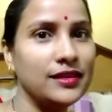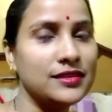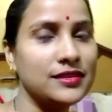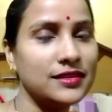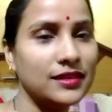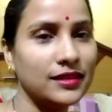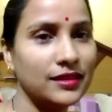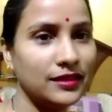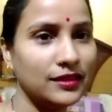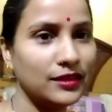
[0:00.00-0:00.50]

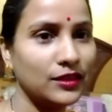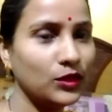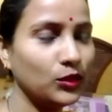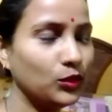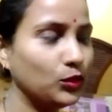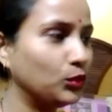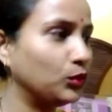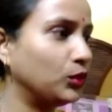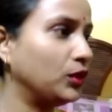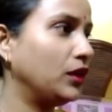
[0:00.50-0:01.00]
इस तरीके के
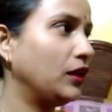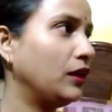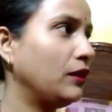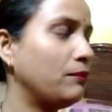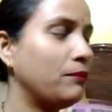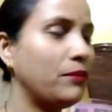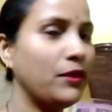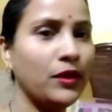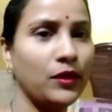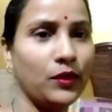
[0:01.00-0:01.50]
दो तीन
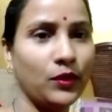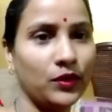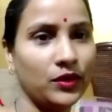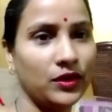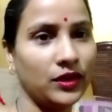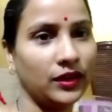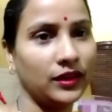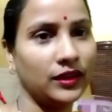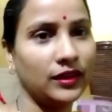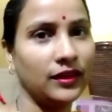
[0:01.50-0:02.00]
डिब्बे और
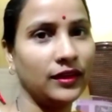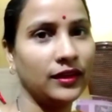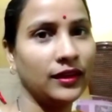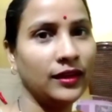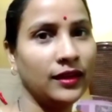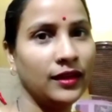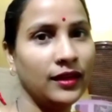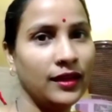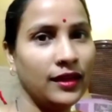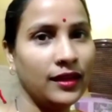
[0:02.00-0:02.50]
रखे
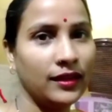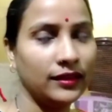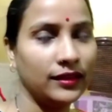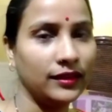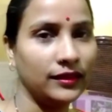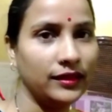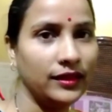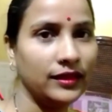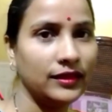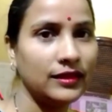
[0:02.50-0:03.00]
हैं
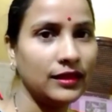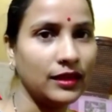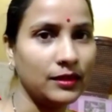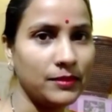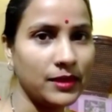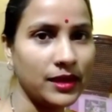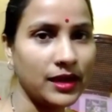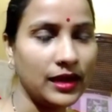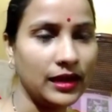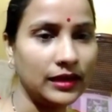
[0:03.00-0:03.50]
कहते हैं कि घर
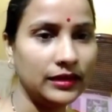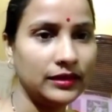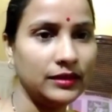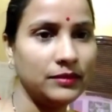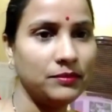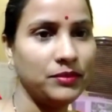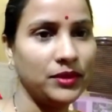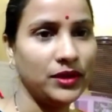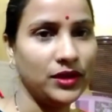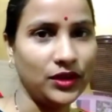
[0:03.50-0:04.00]
में खाली
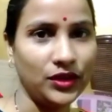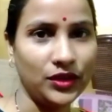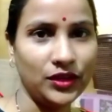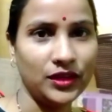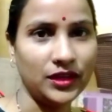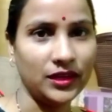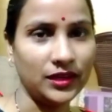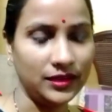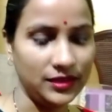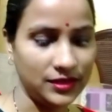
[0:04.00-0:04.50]
डिब्बे
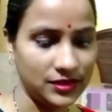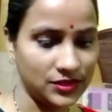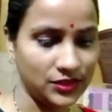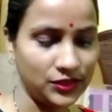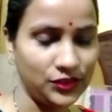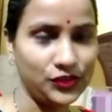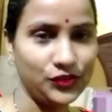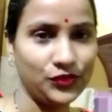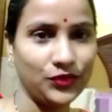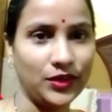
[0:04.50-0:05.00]
नहीं रखने
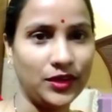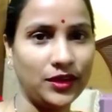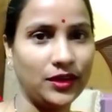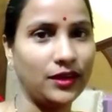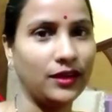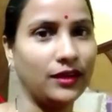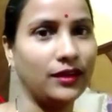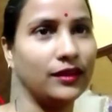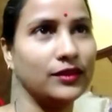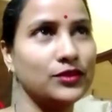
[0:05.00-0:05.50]
चाहिए
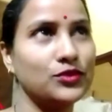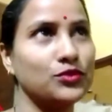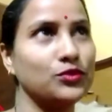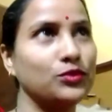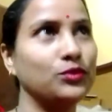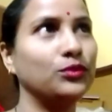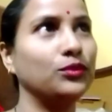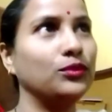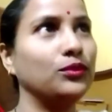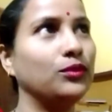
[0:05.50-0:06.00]
वरना जो
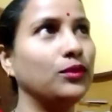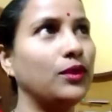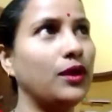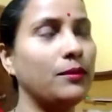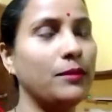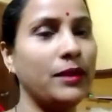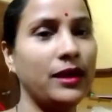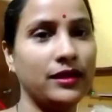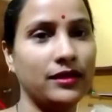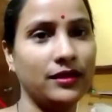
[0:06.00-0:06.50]

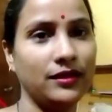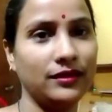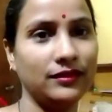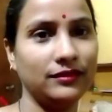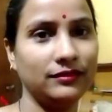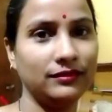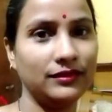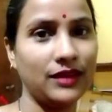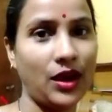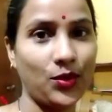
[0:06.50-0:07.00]
हमारा
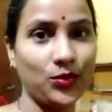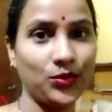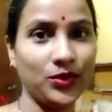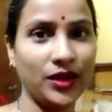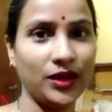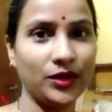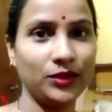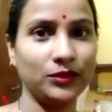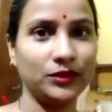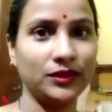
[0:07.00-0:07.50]
राहु
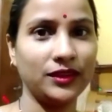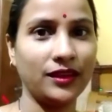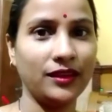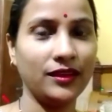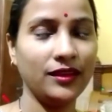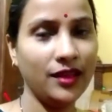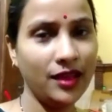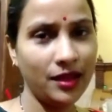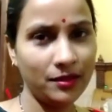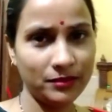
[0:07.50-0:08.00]
काल होता
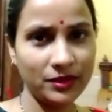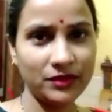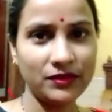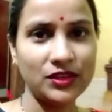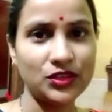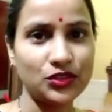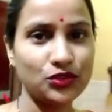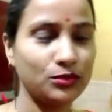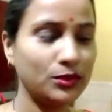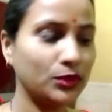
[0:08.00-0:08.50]
है मैं
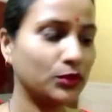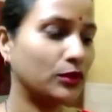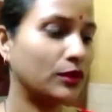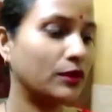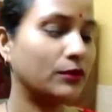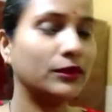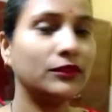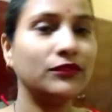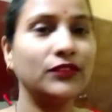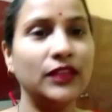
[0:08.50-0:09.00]
वास्तव में
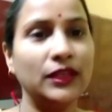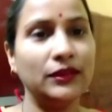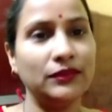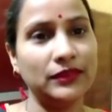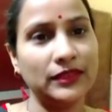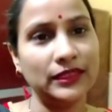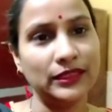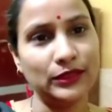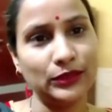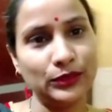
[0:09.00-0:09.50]
थोड़ा बहुत
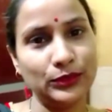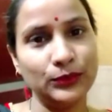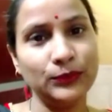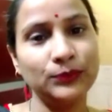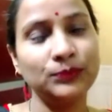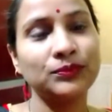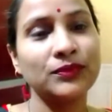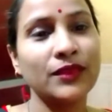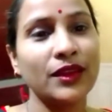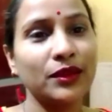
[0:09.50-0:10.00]
बिलीव करती हूँ
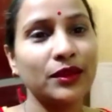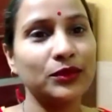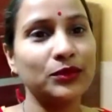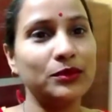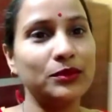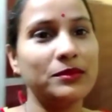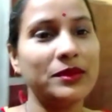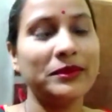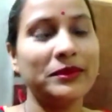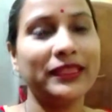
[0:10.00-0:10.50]

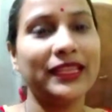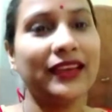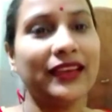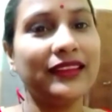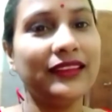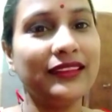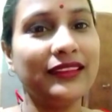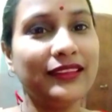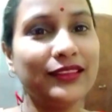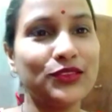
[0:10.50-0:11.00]
तो मैं बता
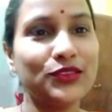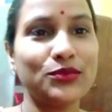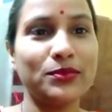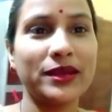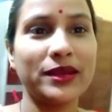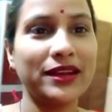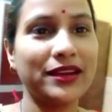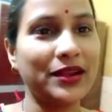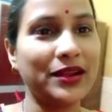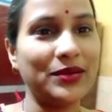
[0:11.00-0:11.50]
देती कि जो
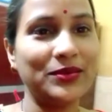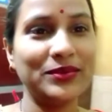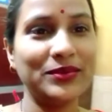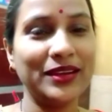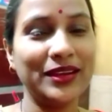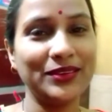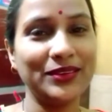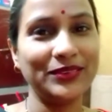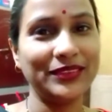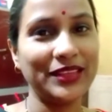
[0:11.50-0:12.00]
हमारा राहु
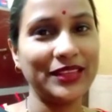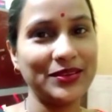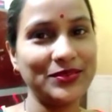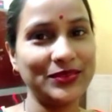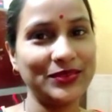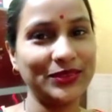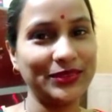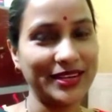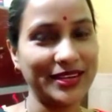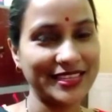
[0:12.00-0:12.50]
काल होता है
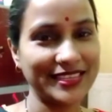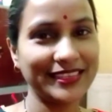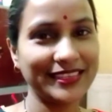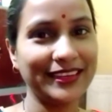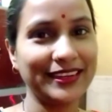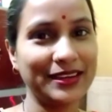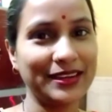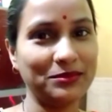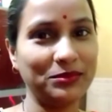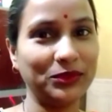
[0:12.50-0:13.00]
वो थोड़ा सा
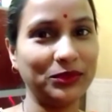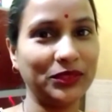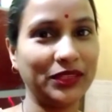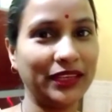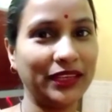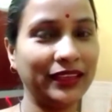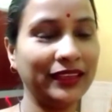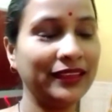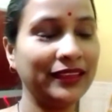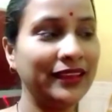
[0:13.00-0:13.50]
ख़राब
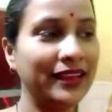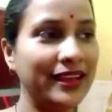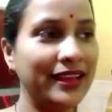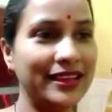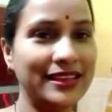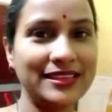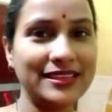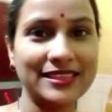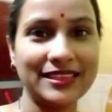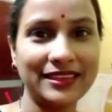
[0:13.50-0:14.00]
होता है
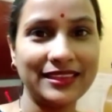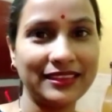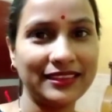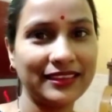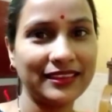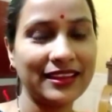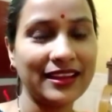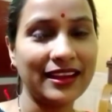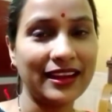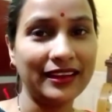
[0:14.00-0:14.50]
इस तरीके
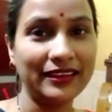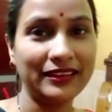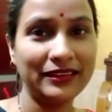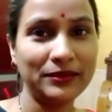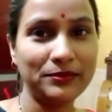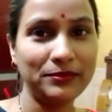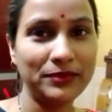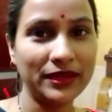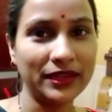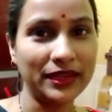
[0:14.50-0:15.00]
के खाली
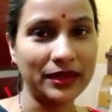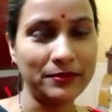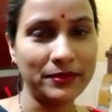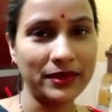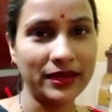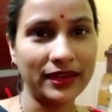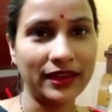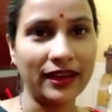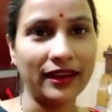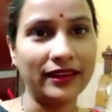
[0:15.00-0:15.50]
डिब्बे घर
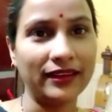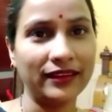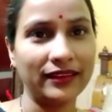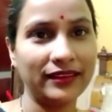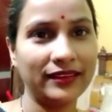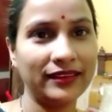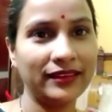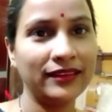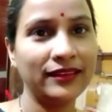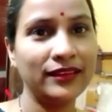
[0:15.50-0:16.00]
में ना
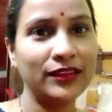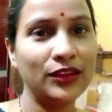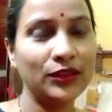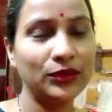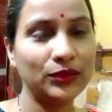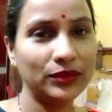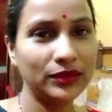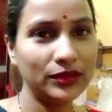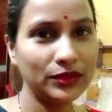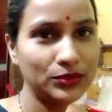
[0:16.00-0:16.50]
रखें
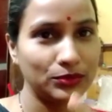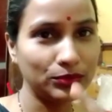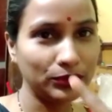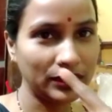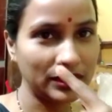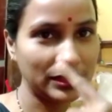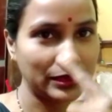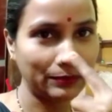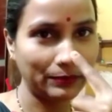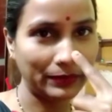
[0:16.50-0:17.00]
तो ये
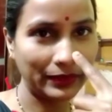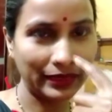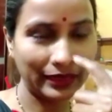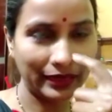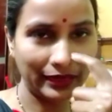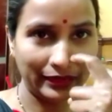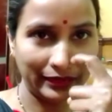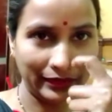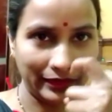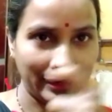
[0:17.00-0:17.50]
जूते चप्पल
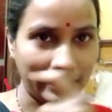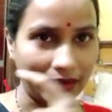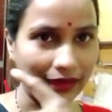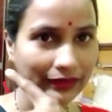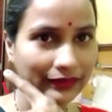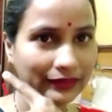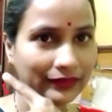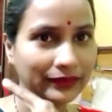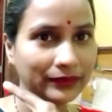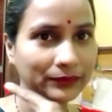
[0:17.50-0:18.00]
का ये
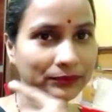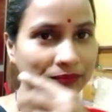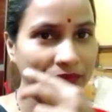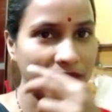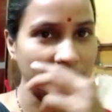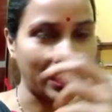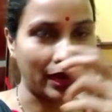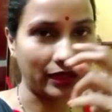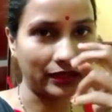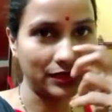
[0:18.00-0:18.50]
आया था
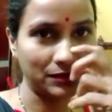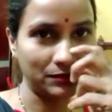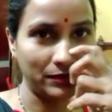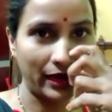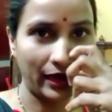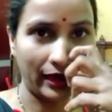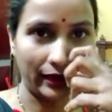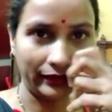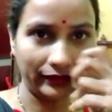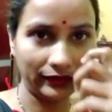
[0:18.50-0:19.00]
शायद
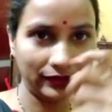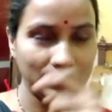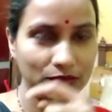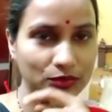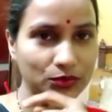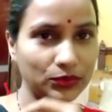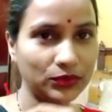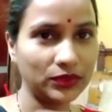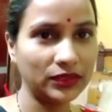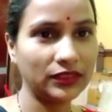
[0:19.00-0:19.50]
इसमें आर्यन के
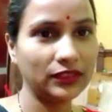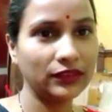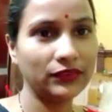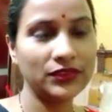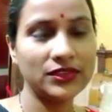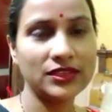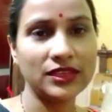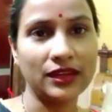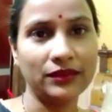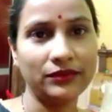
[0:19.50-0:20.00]
जूते थे या
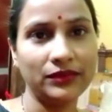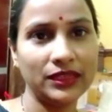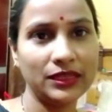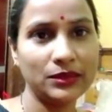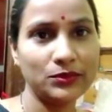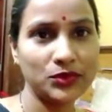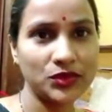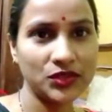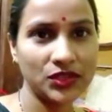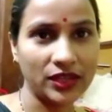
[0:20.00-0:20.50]
फिर जानवी
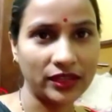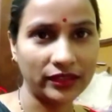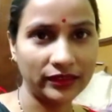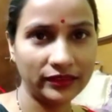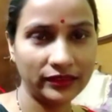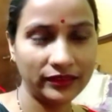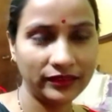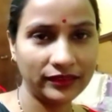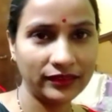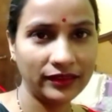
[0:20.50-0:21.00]
के मुझे याद
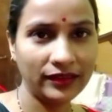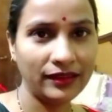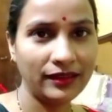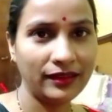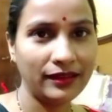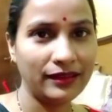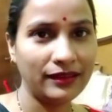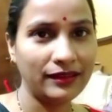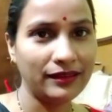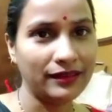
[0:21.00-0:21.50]
नहीं है
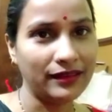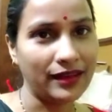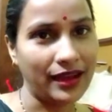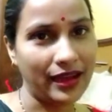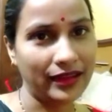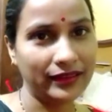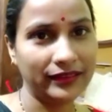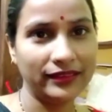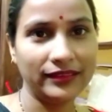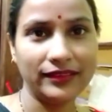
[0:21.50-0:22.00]

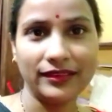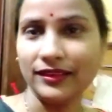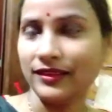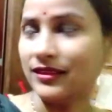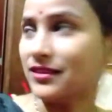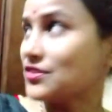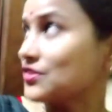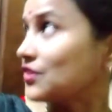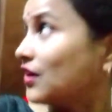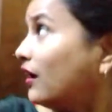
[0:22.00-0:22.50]
आर्यन के
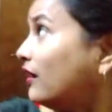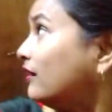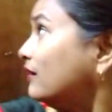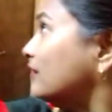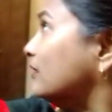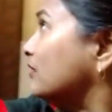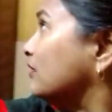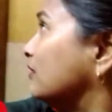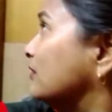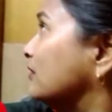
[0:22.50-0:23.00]
थे शायद